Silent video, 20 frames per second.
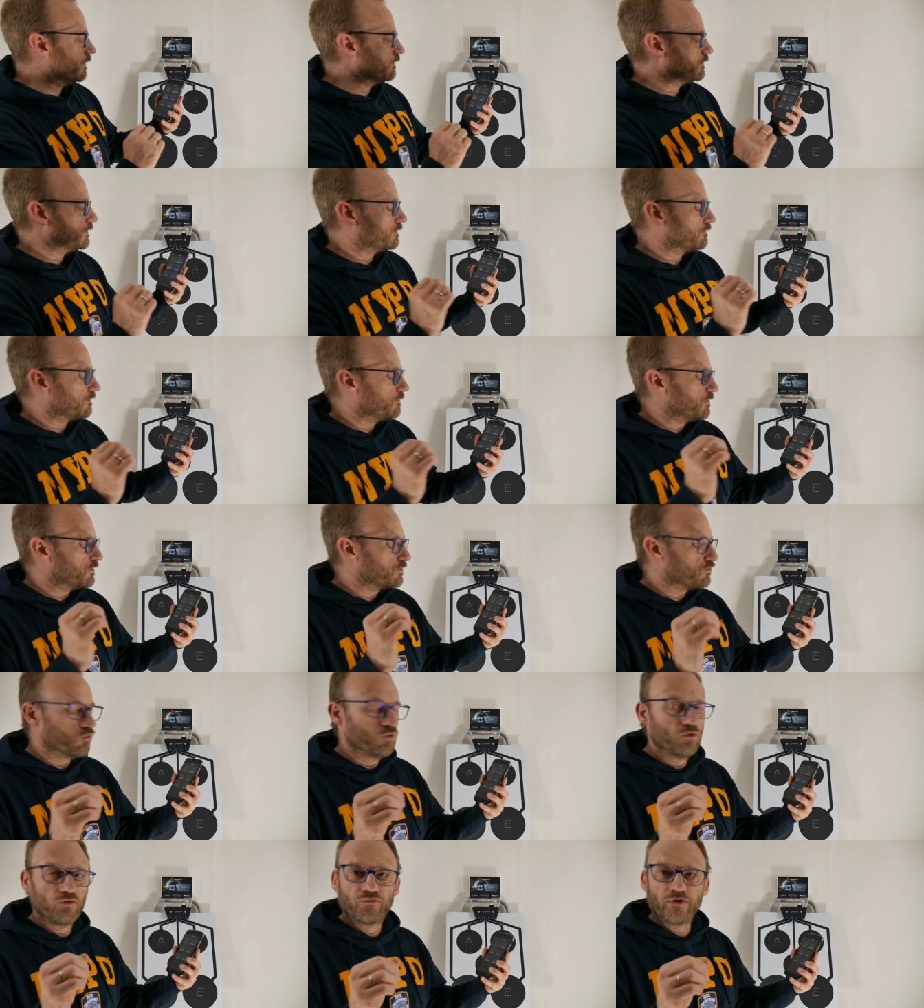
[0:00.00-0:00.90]
was ich ziemlich
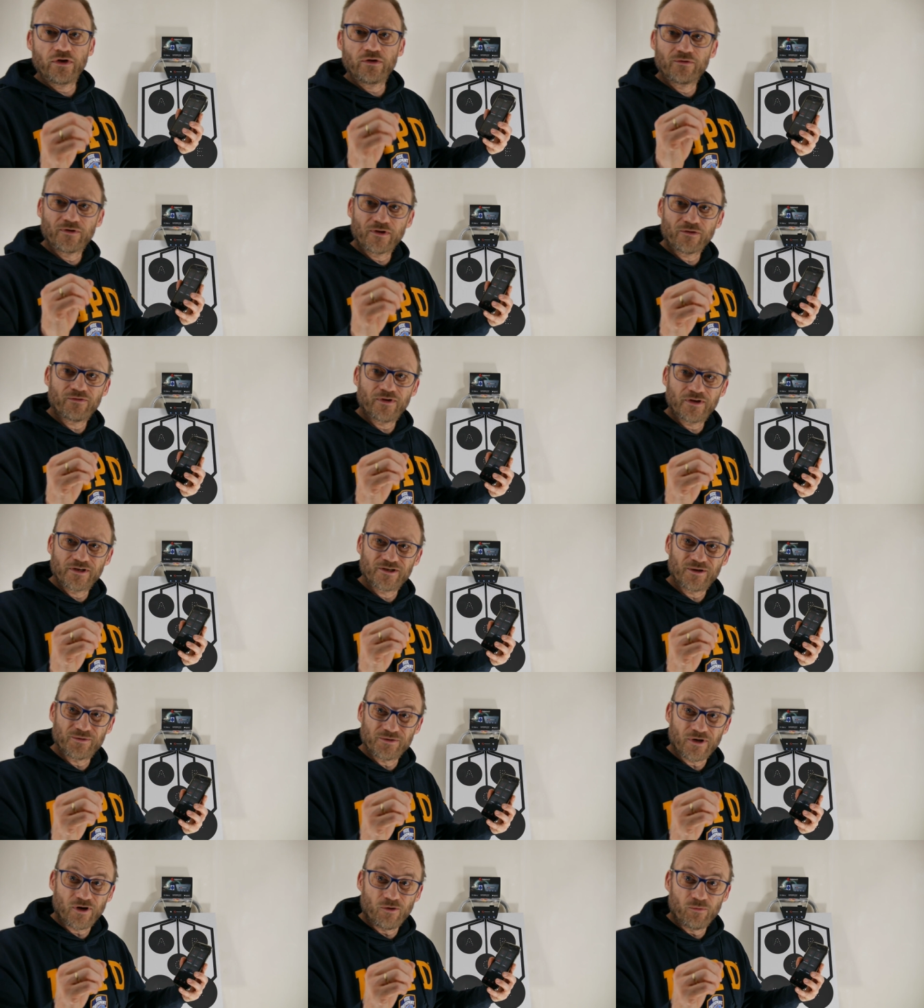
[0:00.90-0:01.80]
cool finde, und das werde ich
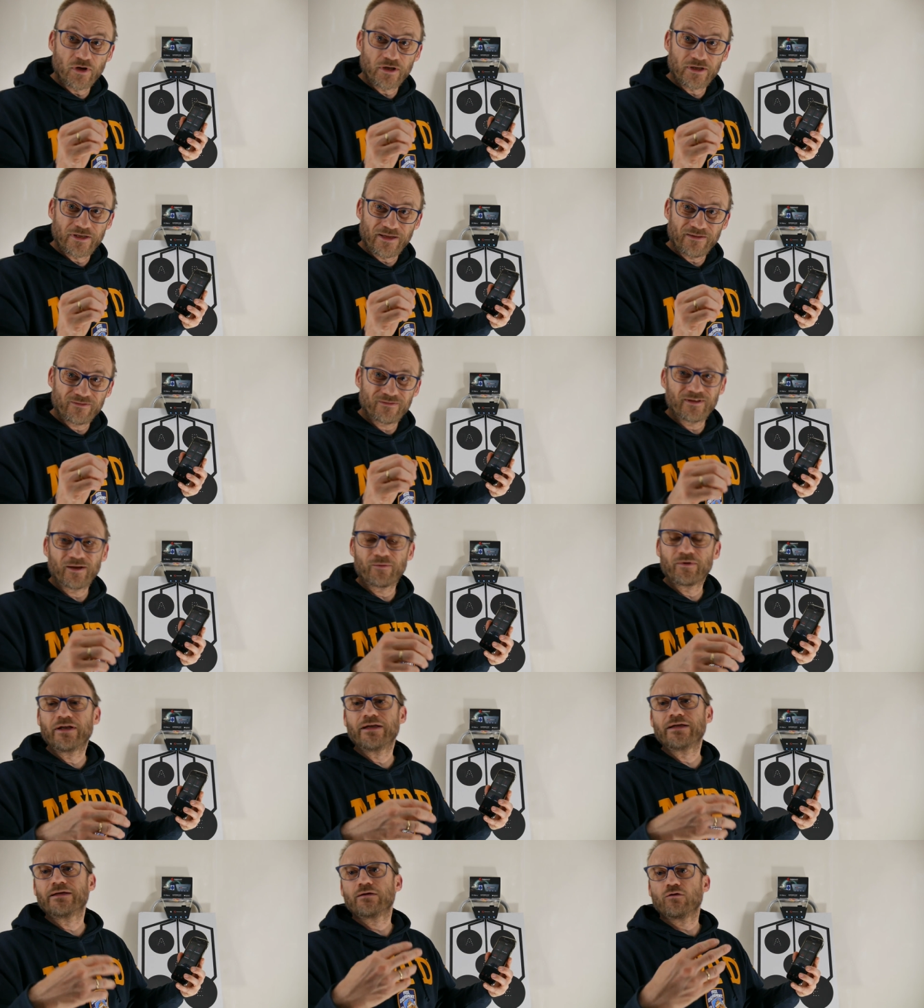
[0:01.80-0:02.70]
glaube ich auch mal testen,
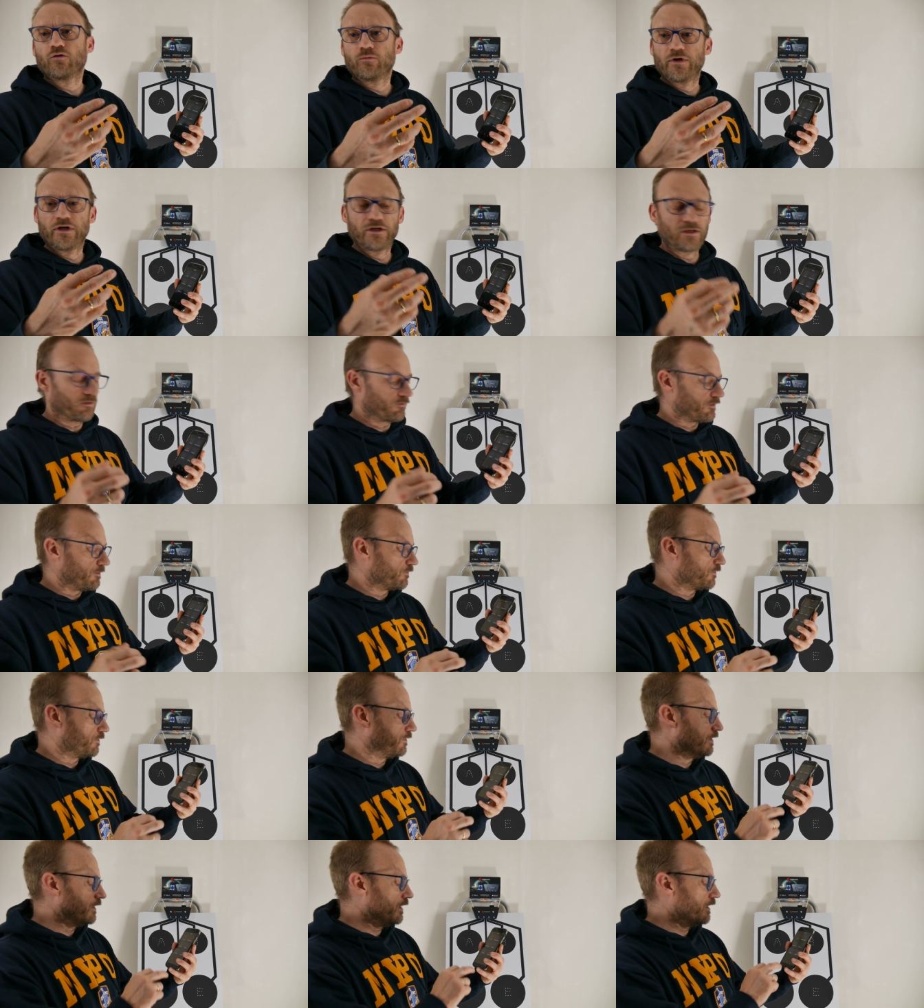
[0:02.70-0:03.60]
aber nicht unbedingt jetzt am
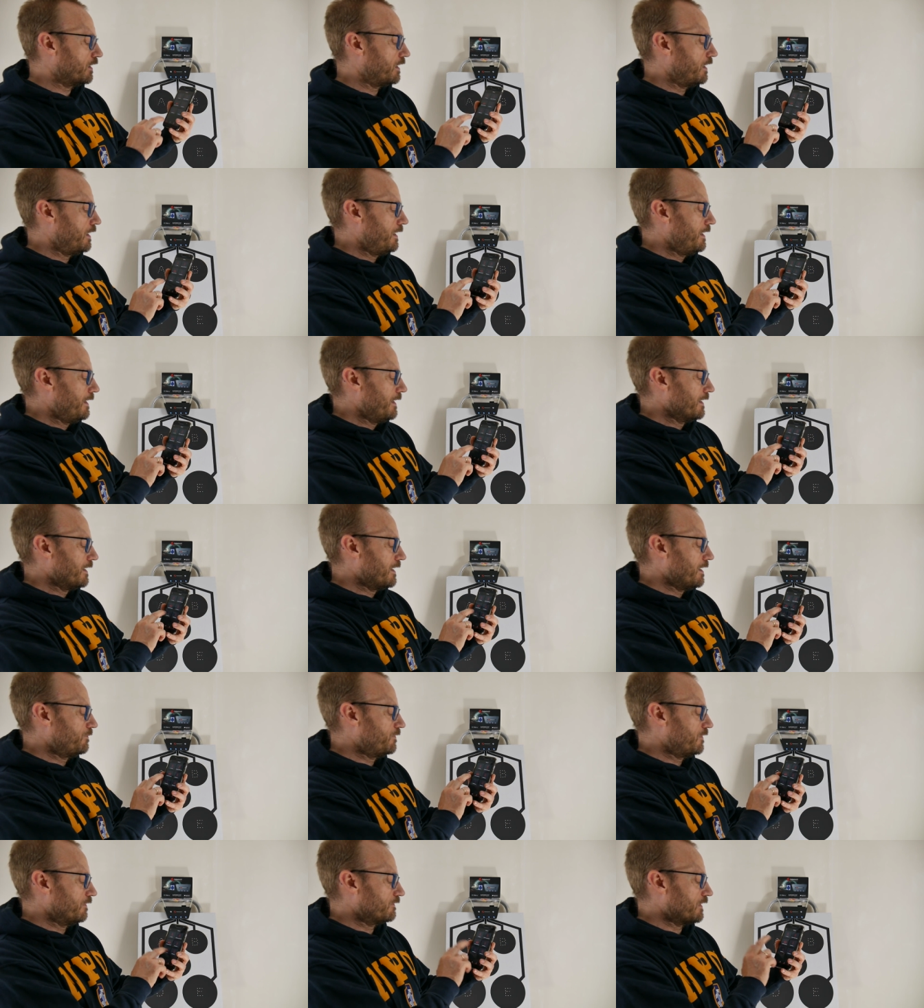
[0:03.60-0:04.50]
Sonntag,
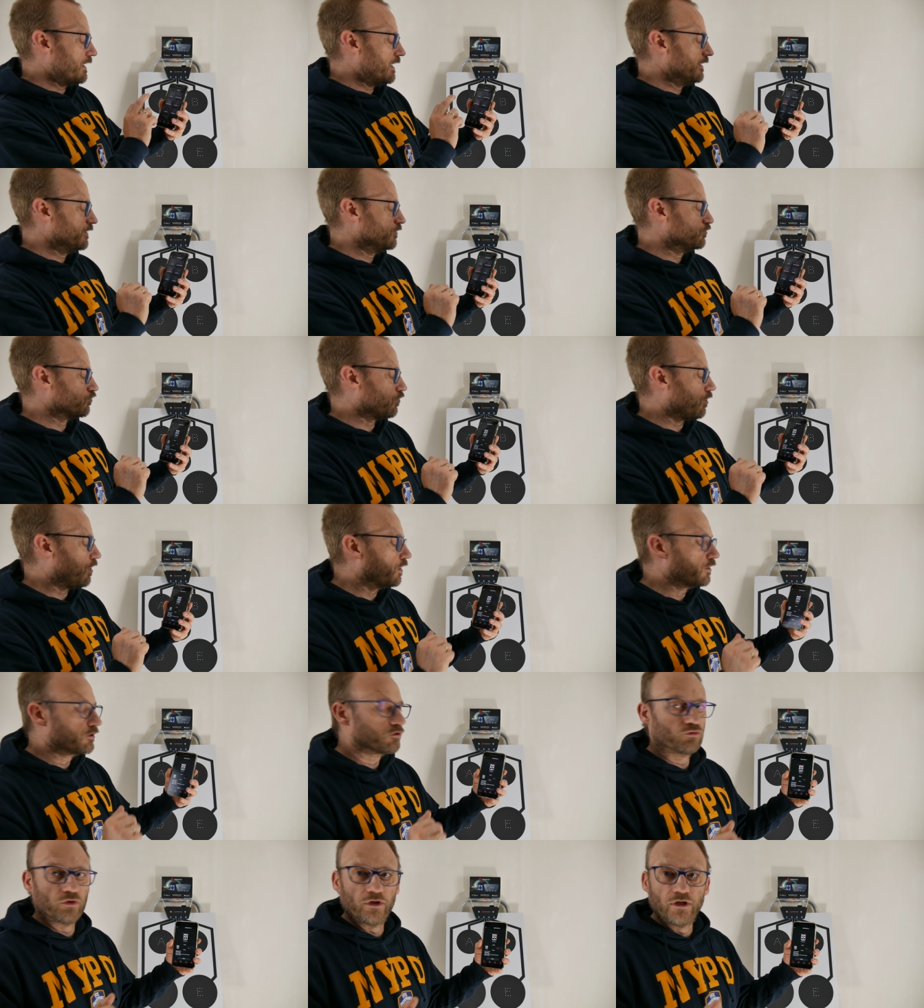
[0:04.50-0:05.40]
gibt es ein
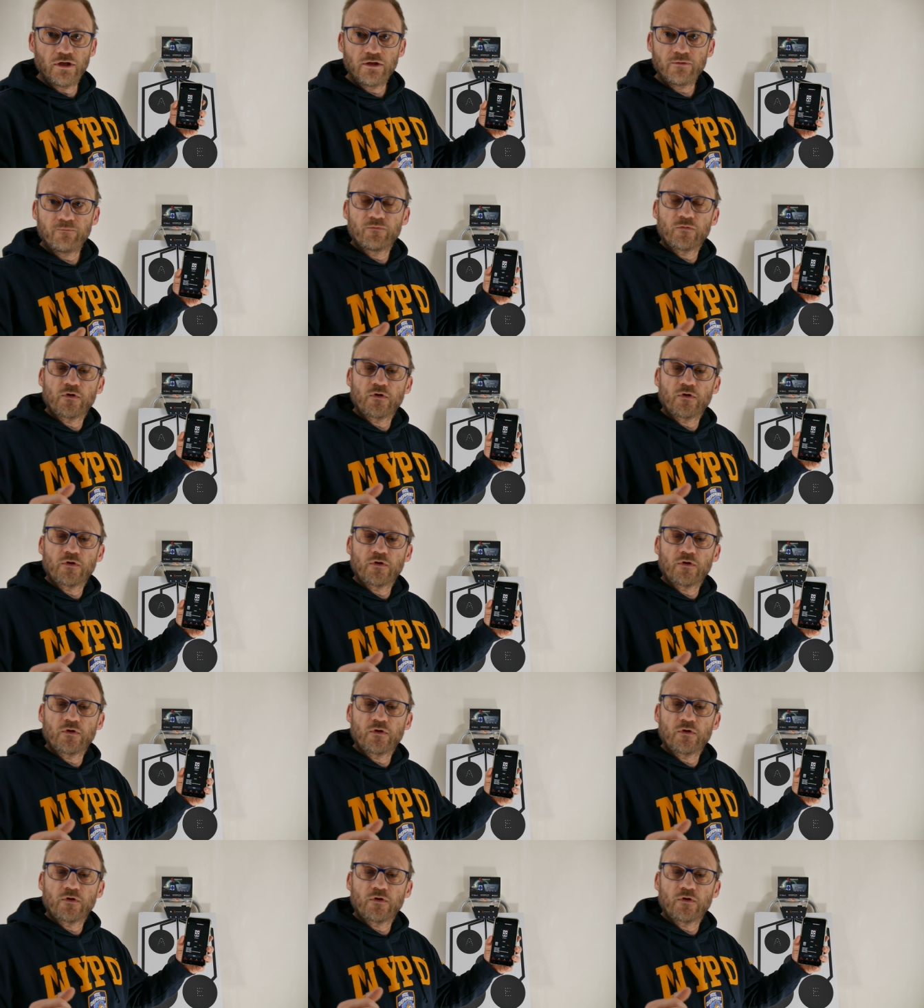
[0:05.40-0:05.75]
Draw Drill.